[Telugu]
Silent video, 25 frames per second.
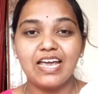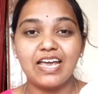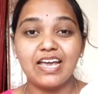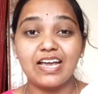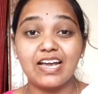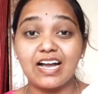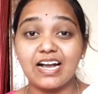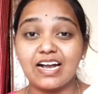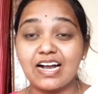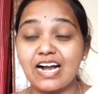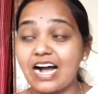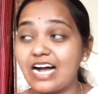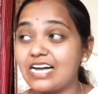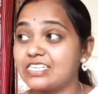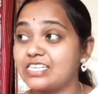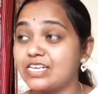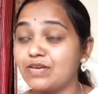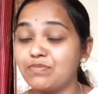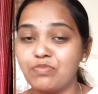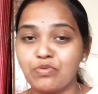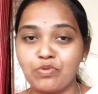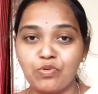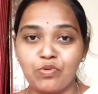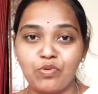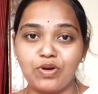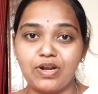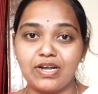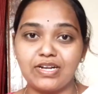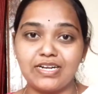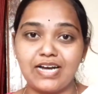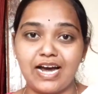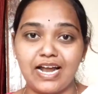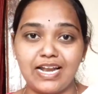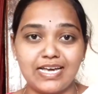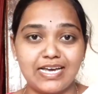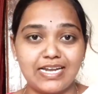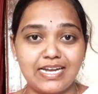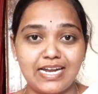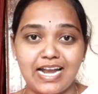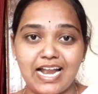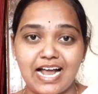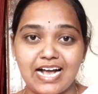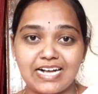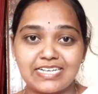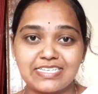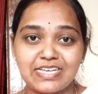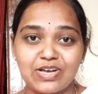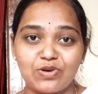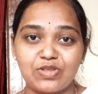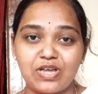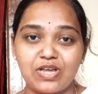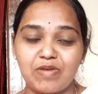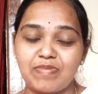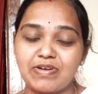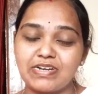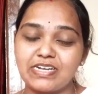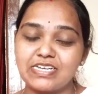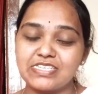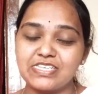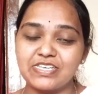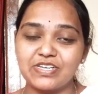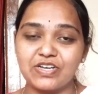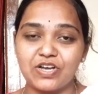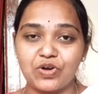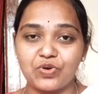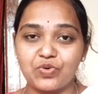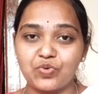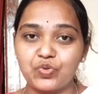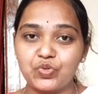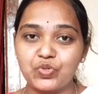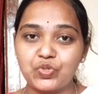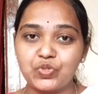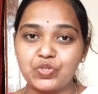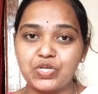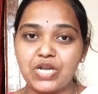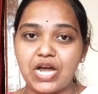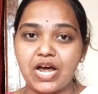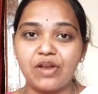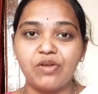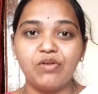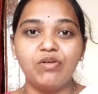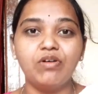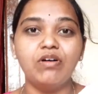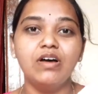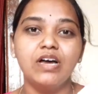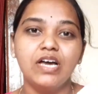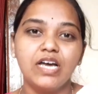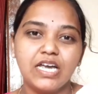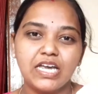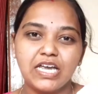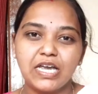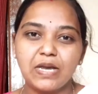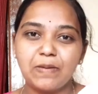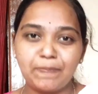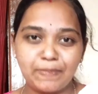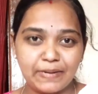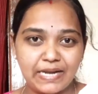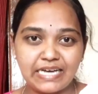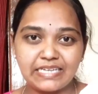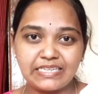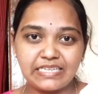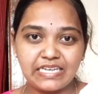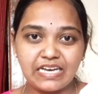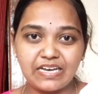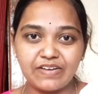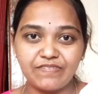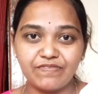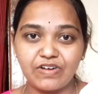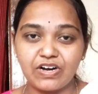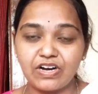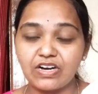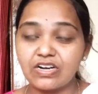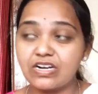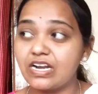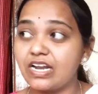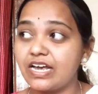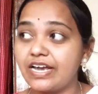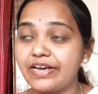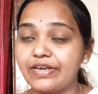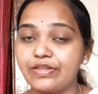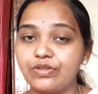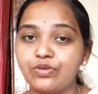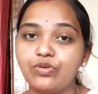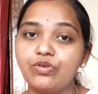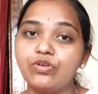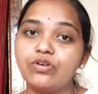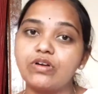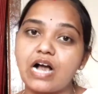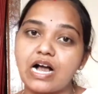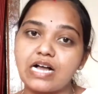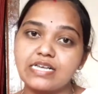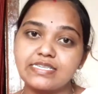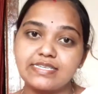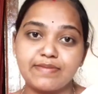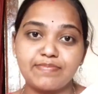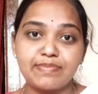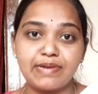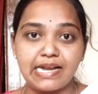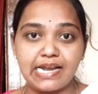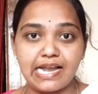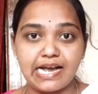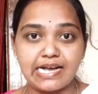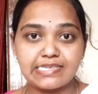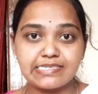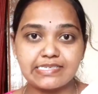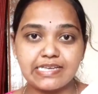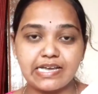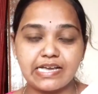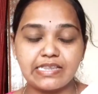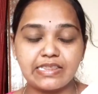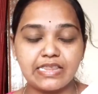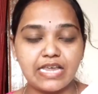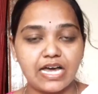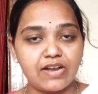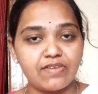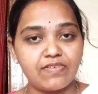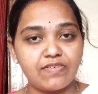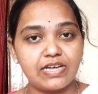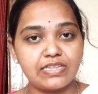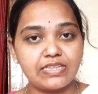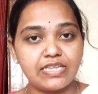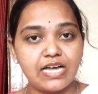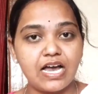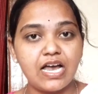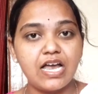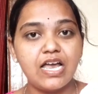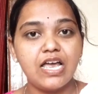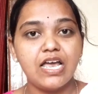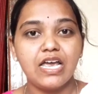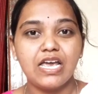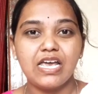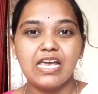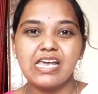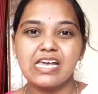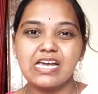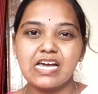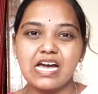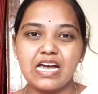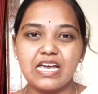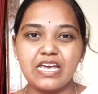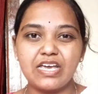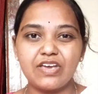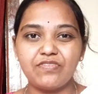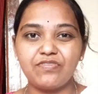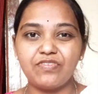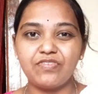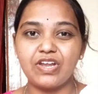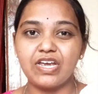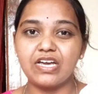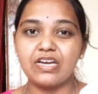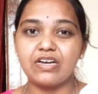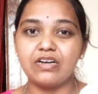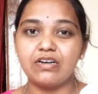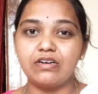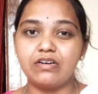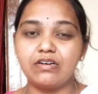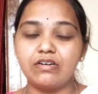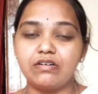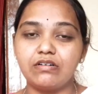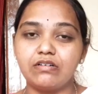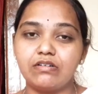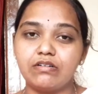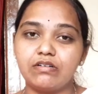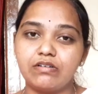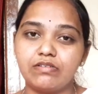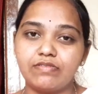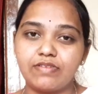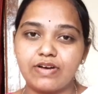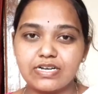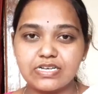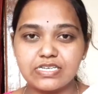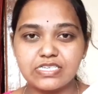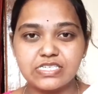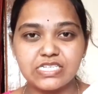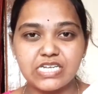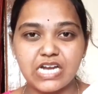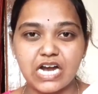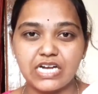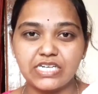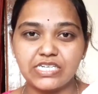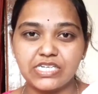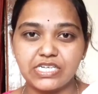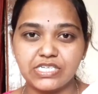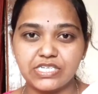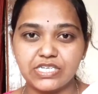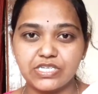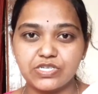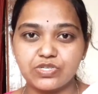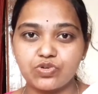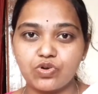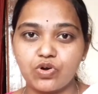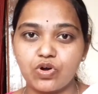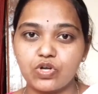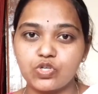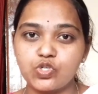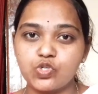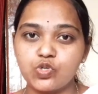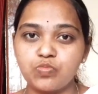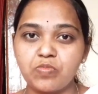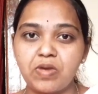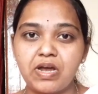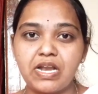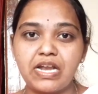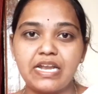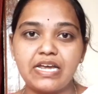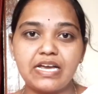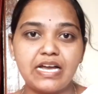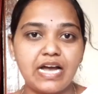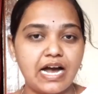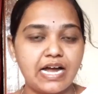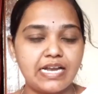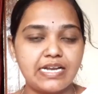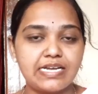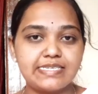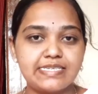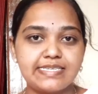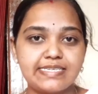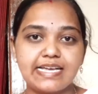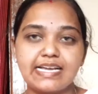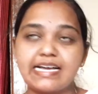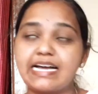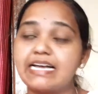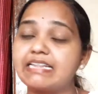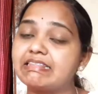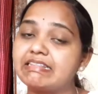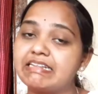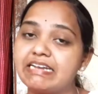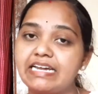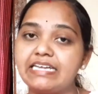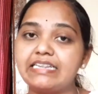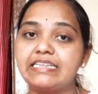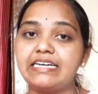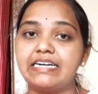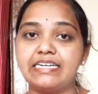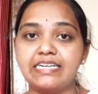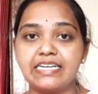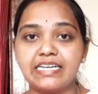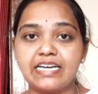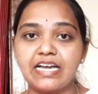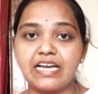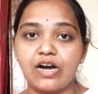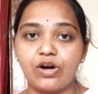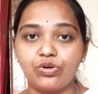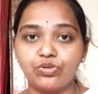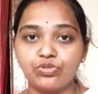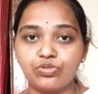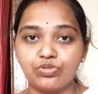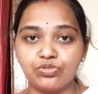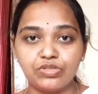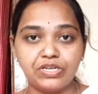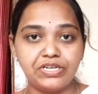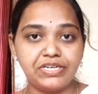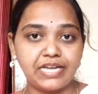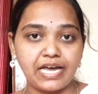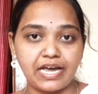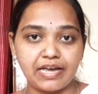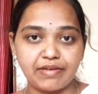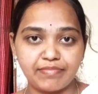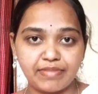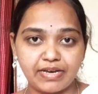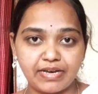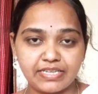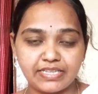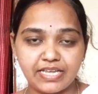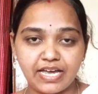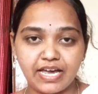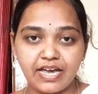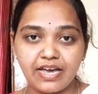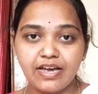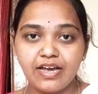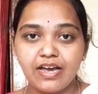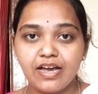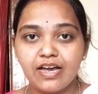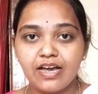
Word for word: ఇంకా కాసేపు కూరగాయలకి రిలాక్స్ అవుదాం అనేసి ఇంకా కూర్చున్నాను ఇప్పుడైతే ఏం వర్క్ లేదు కాసేపు రిలాక్స్ అయిన తర్వాత ఇంకా ఈవినింగ్ వర్క్ స్టార్ట్ చేసేసుకోవచ్చు మెల్లిగా అనేసి ఇంకా త్రీ థర్టీ అవుతుంది టైం అయితే